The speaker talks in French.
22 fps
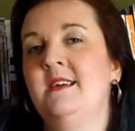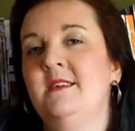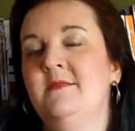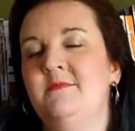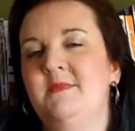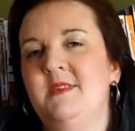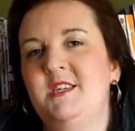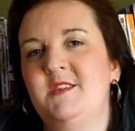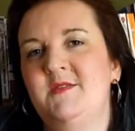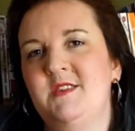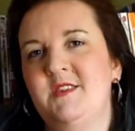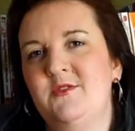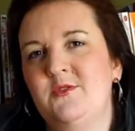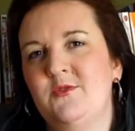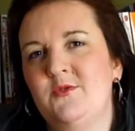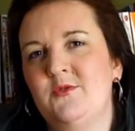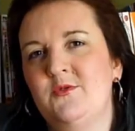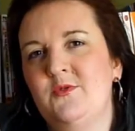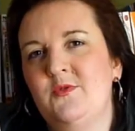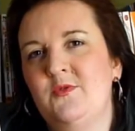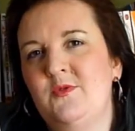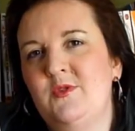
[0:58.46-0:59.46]
mais je vais
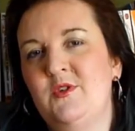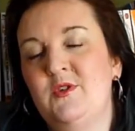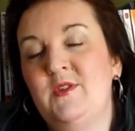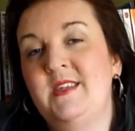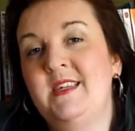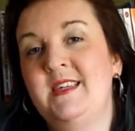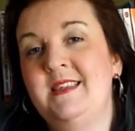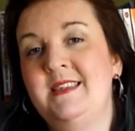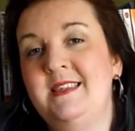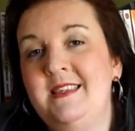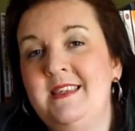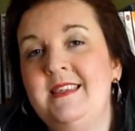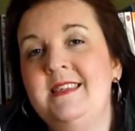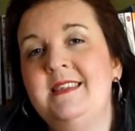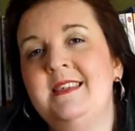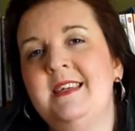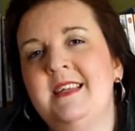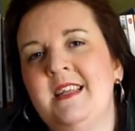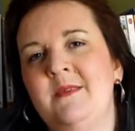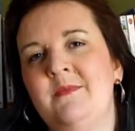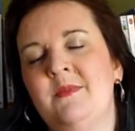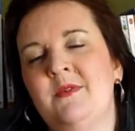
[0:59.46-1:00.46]
surtout vous donner 10
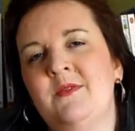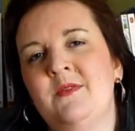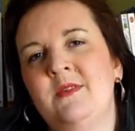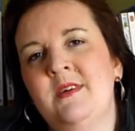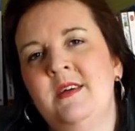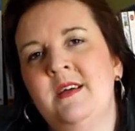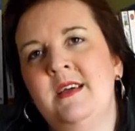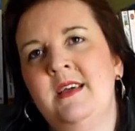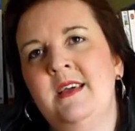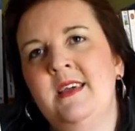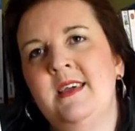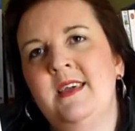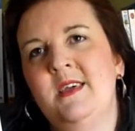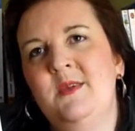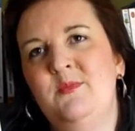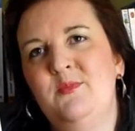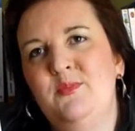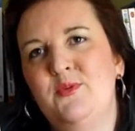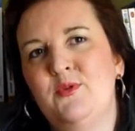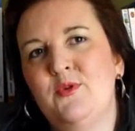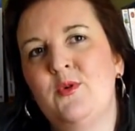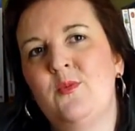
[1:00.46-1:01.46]
éléments qui,
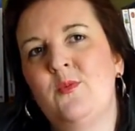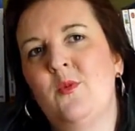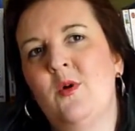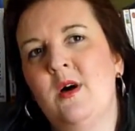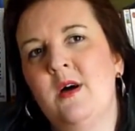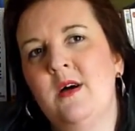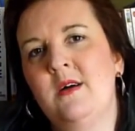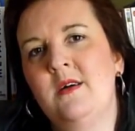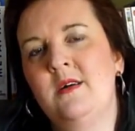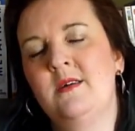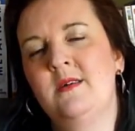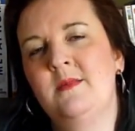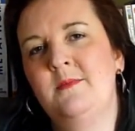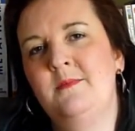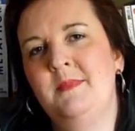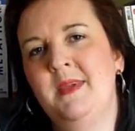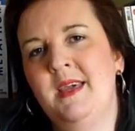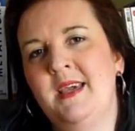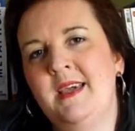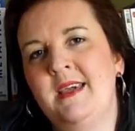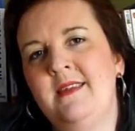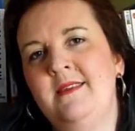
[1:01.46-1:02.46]
pour moi,
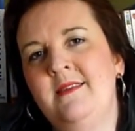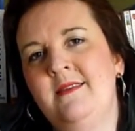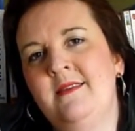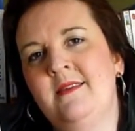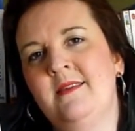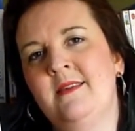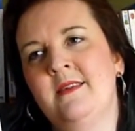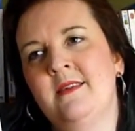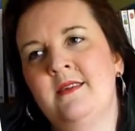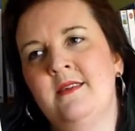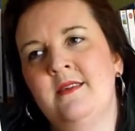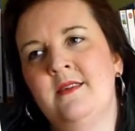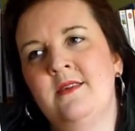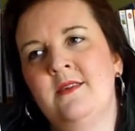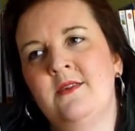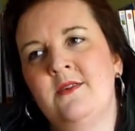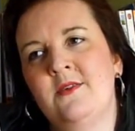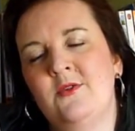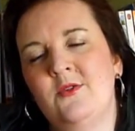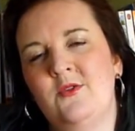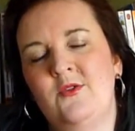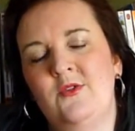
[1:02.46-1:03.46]
méritent
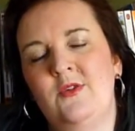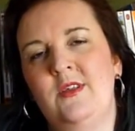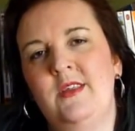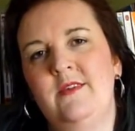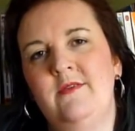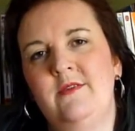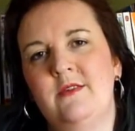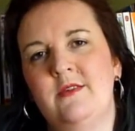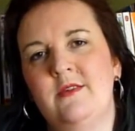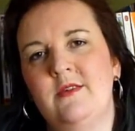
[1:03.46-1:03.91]
que ce livre